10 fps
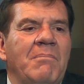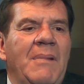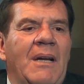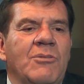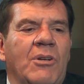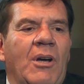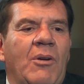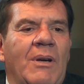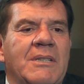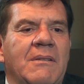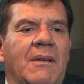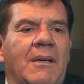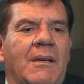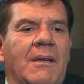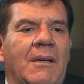Mira, yo creo que no es.
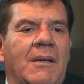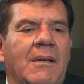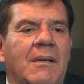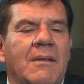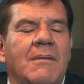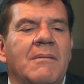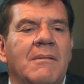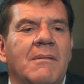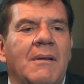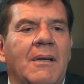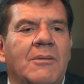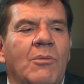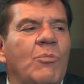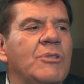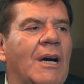Eh, eh,
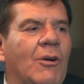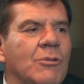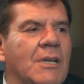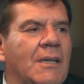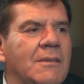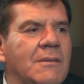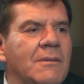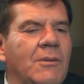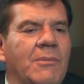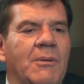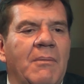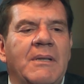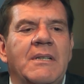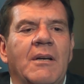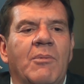son muchas cosas, pero me
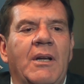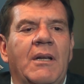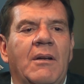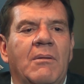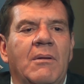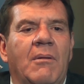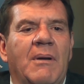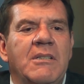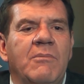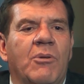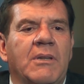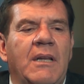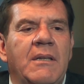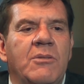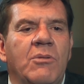parece que por ahí lo, más
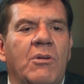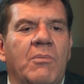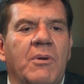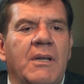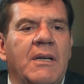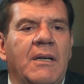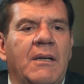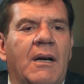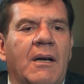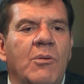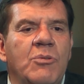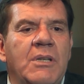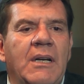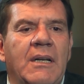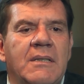importante, si uno lo puede
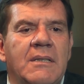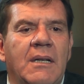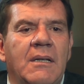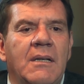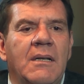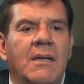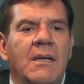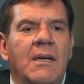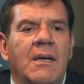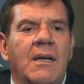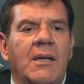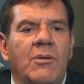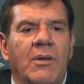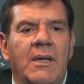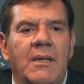reducir, es en,
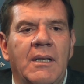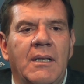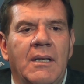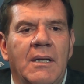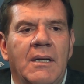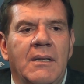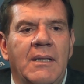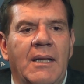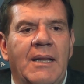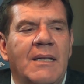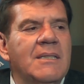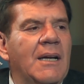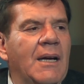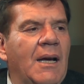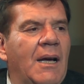esto de, estar
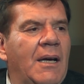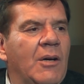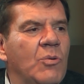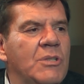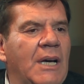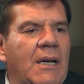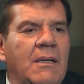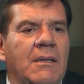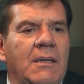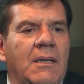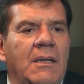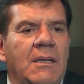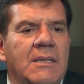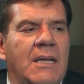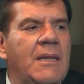cerca, escuchar
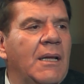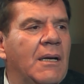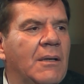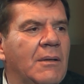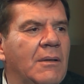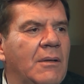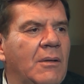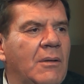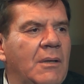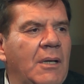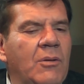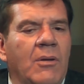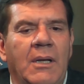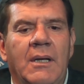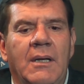y sentir. ¿no? En
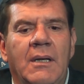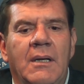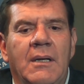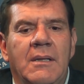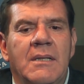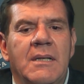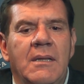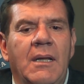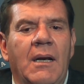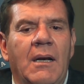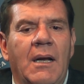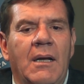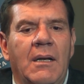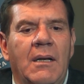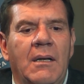esto de, sentir
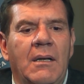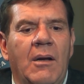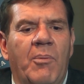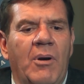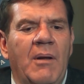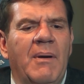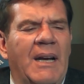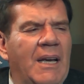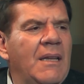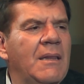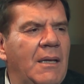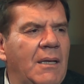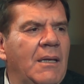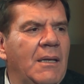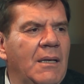los problemas de la gente
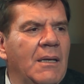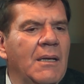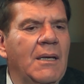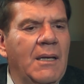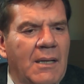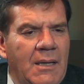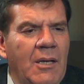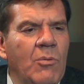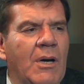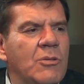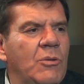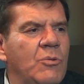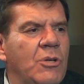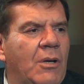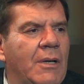y, tratar de buscar
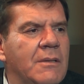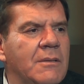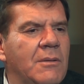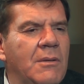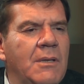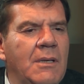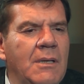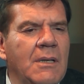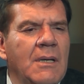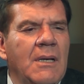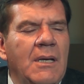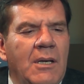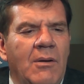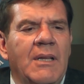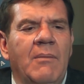soluciones. Y,
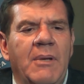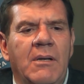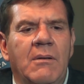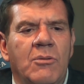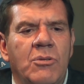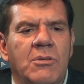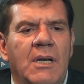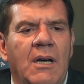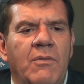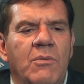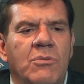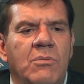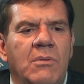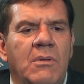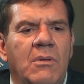creo que también nosotros acá fuimos
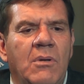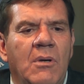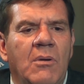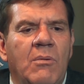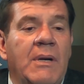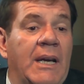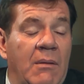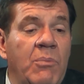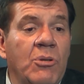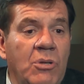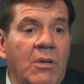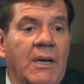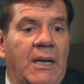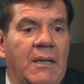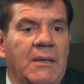un, ejemplo, yo creo
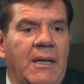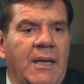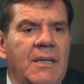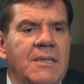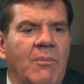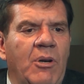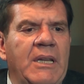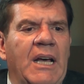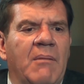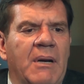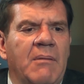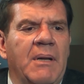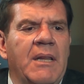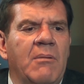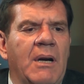que la, dirigencia política de Mar del
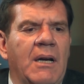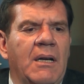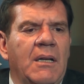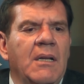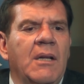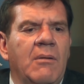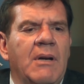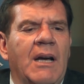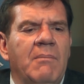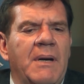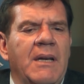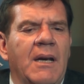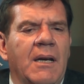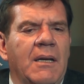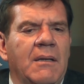Plata era una,
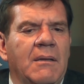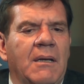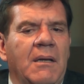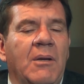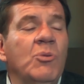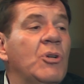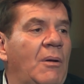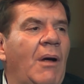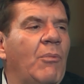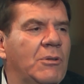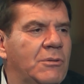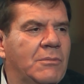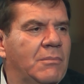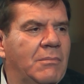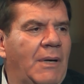campaña que, incluso hablamos
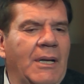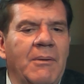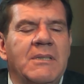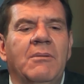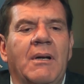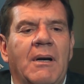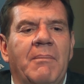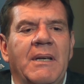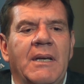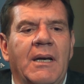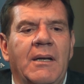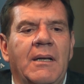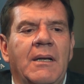varias veces, en una campaña que,